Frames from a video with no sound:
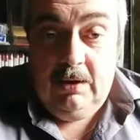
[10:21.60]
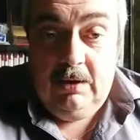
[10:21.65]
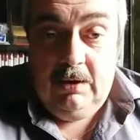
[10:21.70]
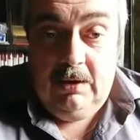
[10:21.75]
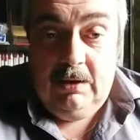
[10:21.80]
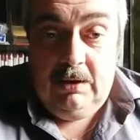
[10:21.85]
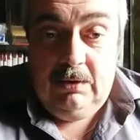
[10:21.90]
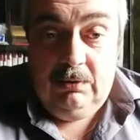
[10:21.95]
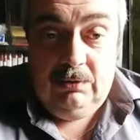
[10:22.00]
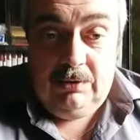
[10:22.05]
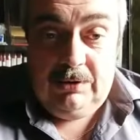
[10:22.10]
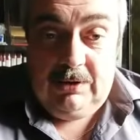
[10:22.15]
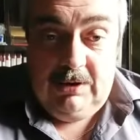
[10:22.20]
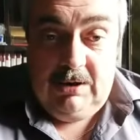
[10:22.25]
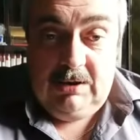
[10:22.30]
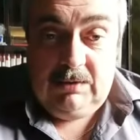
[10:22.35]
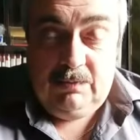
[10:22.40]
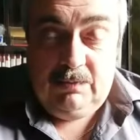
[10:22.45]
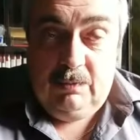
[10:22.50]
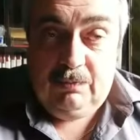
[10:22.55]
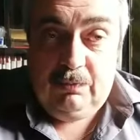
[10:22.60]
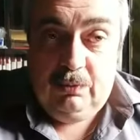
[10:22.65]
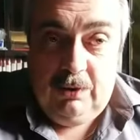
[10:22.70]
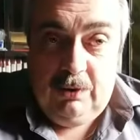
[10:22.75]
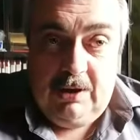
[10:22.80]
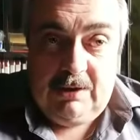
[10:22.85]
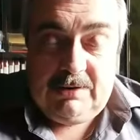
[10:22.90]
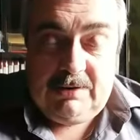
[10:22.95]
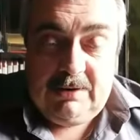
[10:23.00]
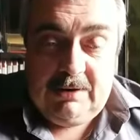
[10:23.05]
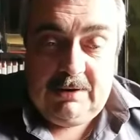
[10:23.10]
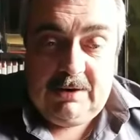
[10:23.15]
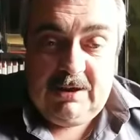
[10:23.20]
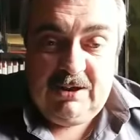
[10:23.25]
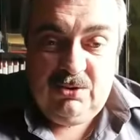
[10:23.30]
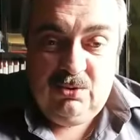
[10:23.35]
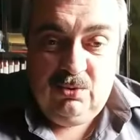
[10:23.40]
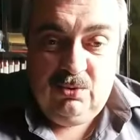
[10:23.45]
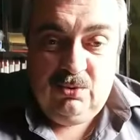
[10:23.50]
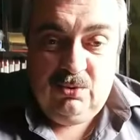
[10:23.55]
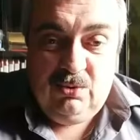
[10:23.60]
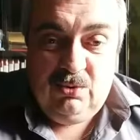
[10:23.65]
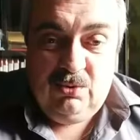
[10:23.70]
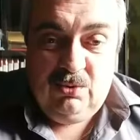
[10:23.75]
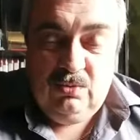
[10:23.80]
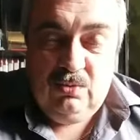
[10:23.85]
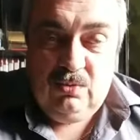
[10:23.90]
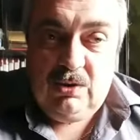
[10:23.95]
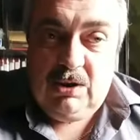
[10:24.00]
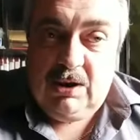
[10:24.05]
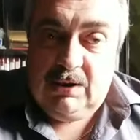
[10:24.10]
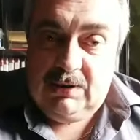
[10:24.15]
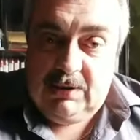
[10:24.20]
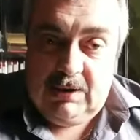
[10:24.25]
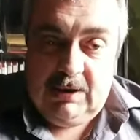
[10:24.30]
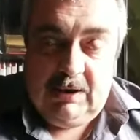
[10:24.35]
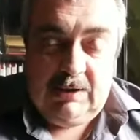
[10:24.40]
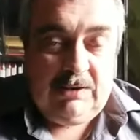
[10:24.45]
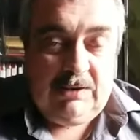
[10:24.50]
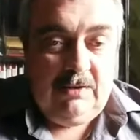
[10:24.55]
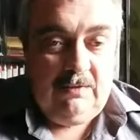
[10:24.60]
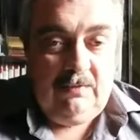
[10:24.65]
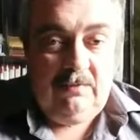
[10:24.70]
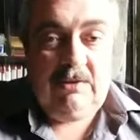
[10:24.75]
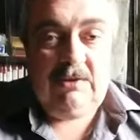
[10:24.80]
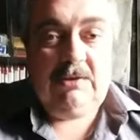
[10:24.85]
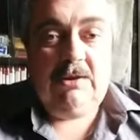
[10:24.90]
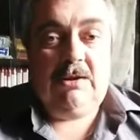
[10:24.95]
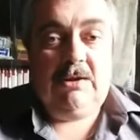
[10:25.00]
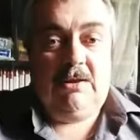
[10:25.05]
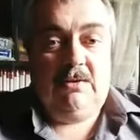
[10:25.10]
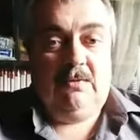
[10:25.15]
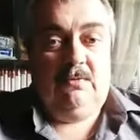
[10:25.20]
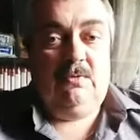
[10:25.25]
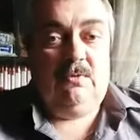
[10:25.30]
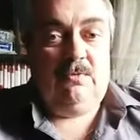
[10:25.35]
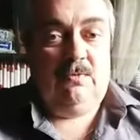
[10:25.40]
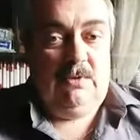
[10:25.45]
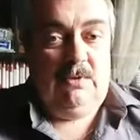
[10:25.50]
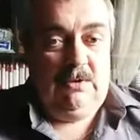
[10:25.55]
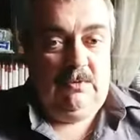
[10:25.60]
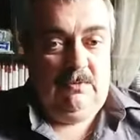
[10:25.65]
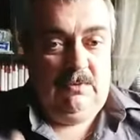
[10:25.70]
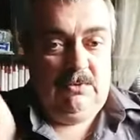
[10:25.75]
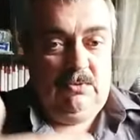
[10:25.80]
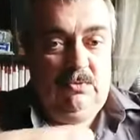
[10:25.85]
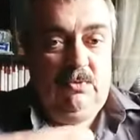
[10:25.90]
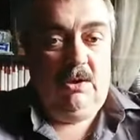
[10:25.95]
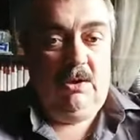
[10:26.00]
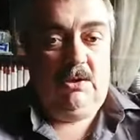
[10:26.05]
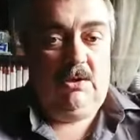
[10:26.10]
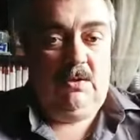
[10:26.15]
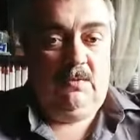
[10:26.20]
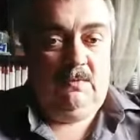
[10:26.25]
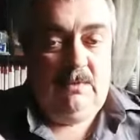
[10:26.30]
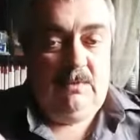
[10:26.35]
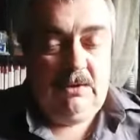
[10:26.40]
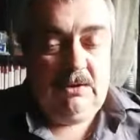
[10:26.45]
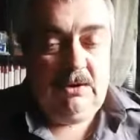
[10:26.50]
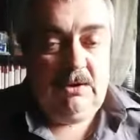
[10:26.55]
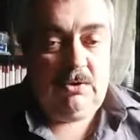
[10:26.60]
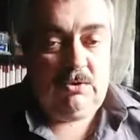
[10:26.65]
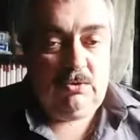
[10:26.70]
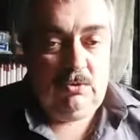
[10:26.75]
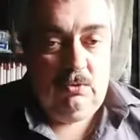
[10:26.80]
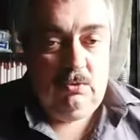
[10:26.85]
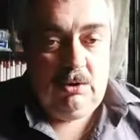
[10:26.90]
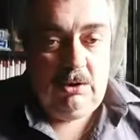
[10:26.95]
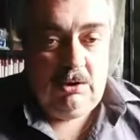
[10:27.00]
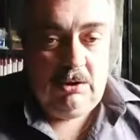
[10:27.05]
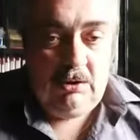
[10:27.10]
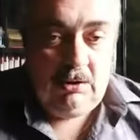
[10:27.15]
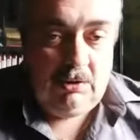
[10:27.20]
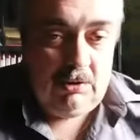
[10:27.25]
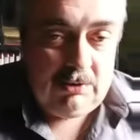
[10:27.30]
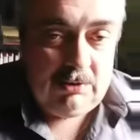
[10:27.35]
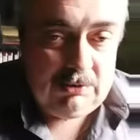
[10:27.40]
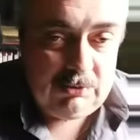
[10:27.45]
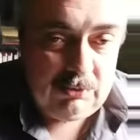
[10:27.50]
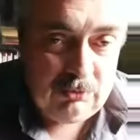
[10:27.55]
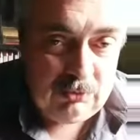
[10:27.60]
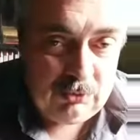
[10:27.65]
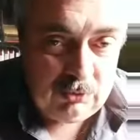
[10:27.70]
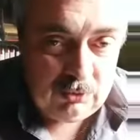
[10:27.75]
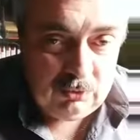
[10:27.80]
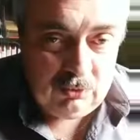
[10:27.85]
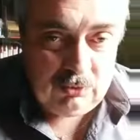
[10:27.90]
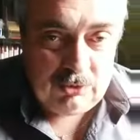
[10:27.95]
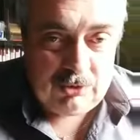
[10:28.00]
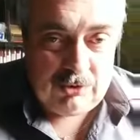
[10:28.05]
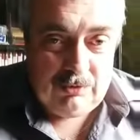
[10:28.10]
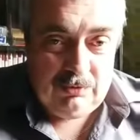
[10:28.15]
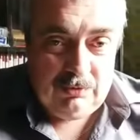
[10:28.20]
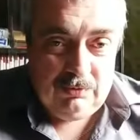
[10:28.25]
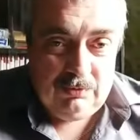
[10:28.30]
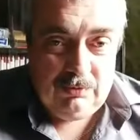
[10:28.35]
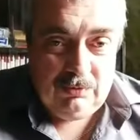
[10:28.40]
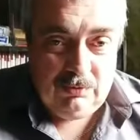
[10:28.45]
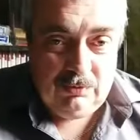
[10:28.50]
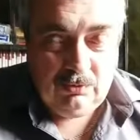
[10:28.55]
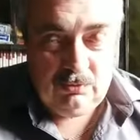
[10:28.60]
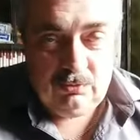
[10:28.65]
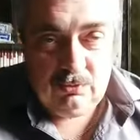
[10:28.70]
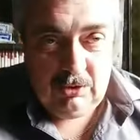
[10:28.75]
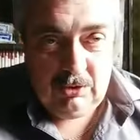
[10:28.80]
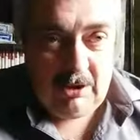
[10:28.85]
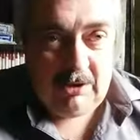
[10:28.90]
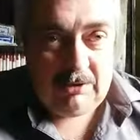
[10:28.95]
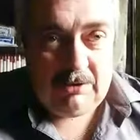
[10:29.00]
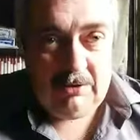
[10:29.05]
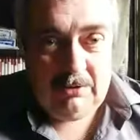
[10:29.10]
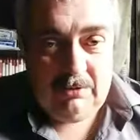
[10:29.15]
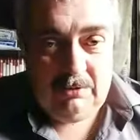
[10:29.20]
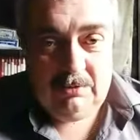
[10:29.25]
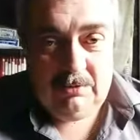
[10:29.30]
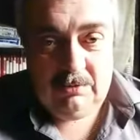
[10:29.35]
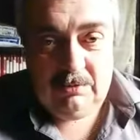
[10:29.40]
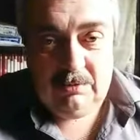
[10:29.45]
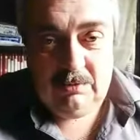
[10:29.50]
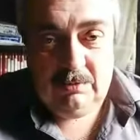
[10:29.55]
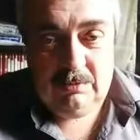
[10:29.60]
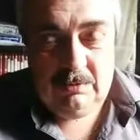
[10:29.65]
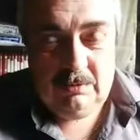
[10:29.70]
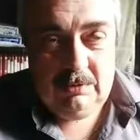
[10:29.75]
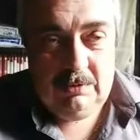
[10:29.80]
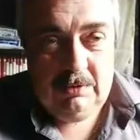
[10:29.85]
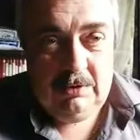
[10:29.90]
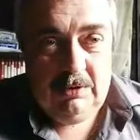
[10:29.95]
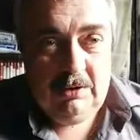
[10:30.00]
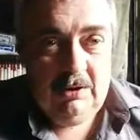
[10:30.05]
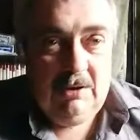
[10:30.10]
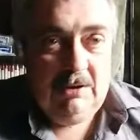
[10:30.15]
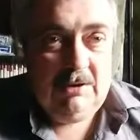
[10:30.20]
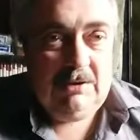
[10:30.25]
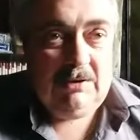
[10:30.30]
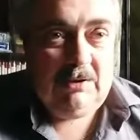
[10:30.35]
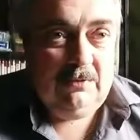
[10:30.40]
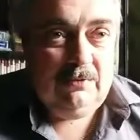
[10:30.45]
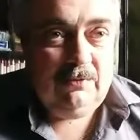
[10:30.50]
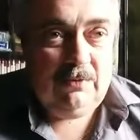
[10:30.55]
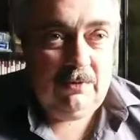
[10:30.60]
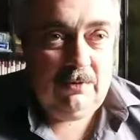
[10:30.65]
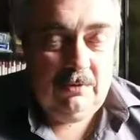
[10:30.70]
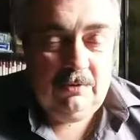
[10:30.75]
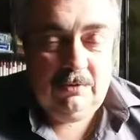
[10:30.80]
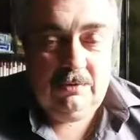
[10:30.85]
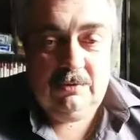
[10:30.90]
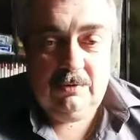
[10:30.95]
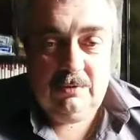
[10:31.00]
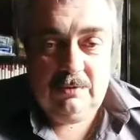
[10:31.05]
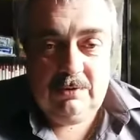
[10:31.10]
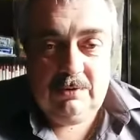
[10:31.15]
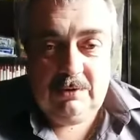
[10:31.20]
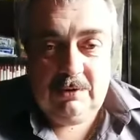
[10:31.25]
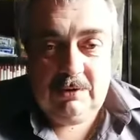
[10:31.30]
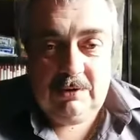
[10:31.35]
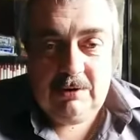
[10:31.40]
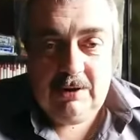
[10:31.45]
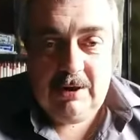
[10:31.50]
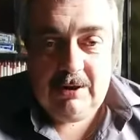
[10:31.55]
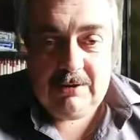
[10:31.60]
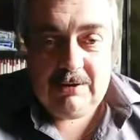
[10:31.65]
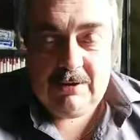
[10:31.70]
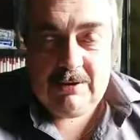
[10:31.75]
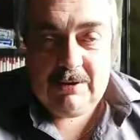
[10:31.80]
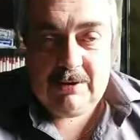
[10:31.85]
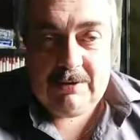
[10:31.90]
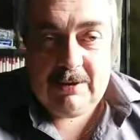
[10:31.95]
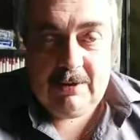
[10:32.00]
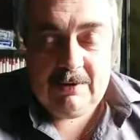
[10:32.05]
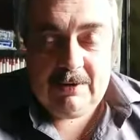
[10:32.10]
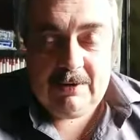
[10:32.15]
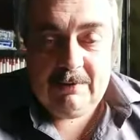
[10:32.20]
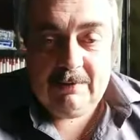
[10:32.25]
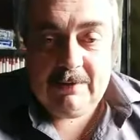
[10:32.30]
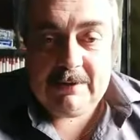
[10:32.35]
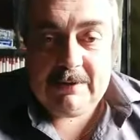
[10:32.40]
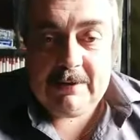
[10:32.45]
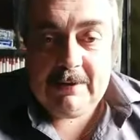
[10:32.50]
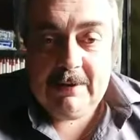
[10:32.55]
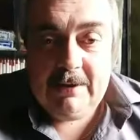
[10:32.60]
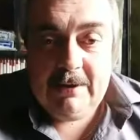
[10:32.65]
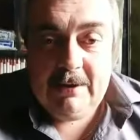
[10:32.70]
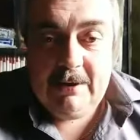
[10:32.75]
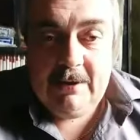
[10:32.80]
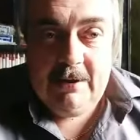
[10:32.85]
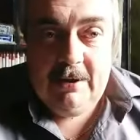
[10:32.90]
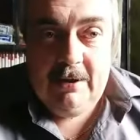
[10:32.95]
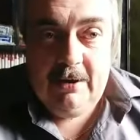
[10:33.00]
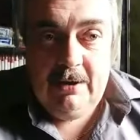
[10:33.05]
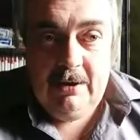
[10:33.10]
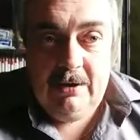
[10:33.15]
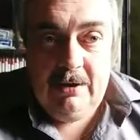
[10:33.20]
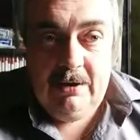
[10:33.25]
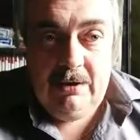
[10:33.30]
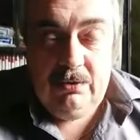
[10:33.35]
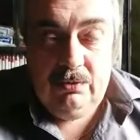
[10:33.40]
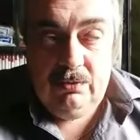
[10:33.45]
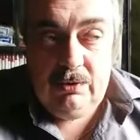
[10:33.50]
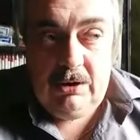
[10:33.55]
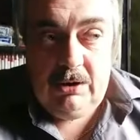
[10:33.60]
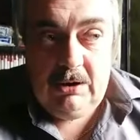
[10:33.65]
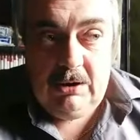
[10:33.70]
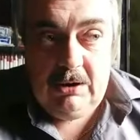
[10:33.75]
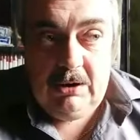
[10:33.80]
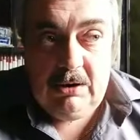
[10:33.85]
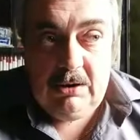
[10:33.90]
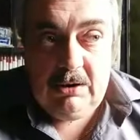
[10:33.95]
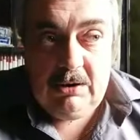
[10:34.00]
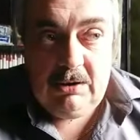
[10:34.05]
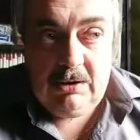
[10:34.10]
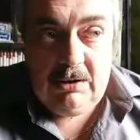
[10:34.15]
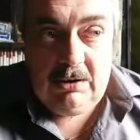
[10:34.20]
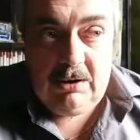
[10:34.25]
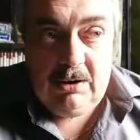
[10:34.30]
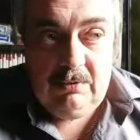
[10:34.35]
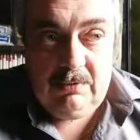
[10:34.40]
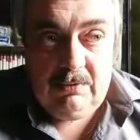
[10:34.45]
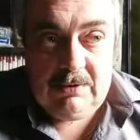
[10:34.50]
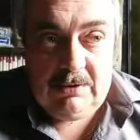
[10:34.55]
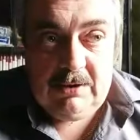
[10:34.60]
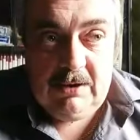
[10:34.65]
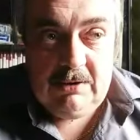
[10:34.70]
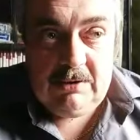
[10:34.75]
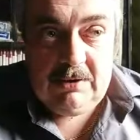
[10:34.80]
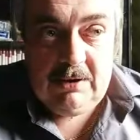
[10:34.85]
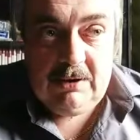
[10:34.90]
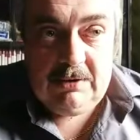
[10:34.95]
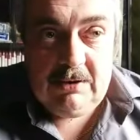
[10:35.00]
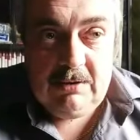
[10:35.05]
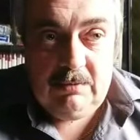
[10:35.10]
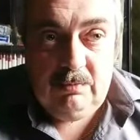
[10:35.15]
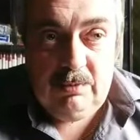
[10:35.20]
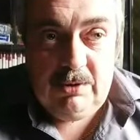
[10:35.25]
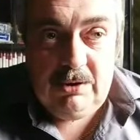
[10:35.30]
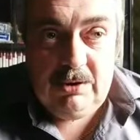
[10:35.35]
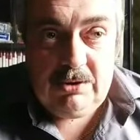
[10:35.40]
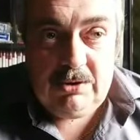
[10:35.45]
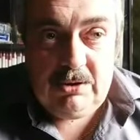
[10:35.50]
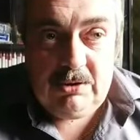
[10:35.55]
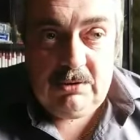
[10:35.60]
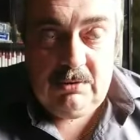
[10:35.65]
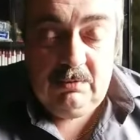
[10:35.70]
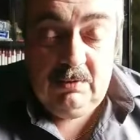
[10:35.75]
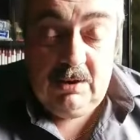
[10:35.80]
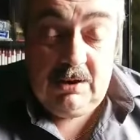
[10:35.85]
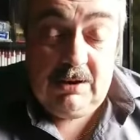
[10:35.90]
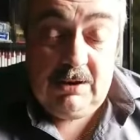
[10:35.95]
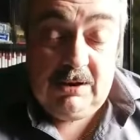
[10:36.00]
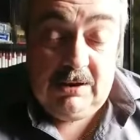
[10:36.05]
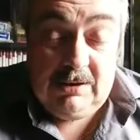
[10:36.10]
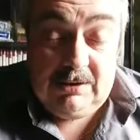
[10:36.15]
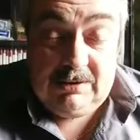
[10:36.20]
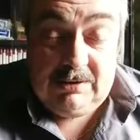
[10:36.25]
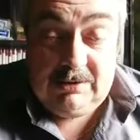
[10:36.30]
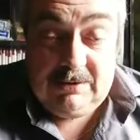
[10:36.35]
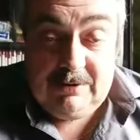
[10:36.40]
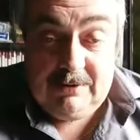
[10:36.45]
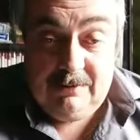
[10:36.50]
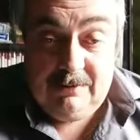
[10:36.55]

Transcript: И вот есть популяции, которые, ну, конкретно видно, да, вот их визуально видно, что они растут хуже. Ну, ряд цифр на это наталкивает. И у них коэффициент этот ближе к 2,10.